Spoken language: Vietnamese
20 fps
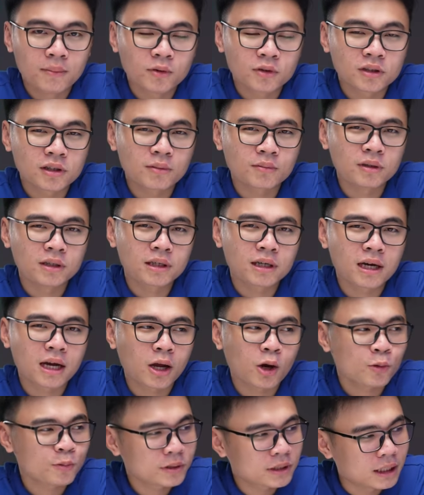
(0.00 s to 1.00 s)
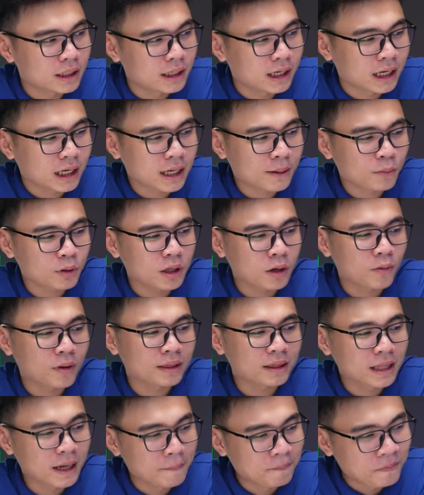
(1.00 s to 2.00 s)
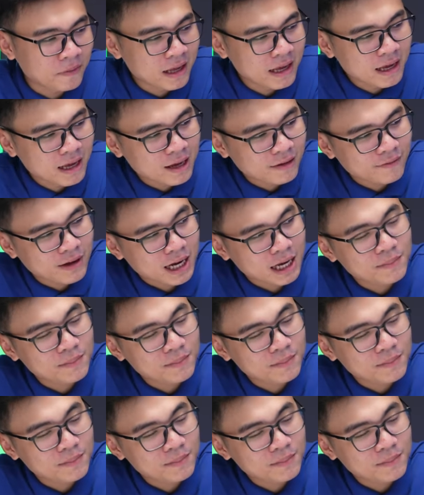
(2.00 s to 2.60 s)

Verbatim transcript: là một trong những cái option để anh em có thể quan tâm và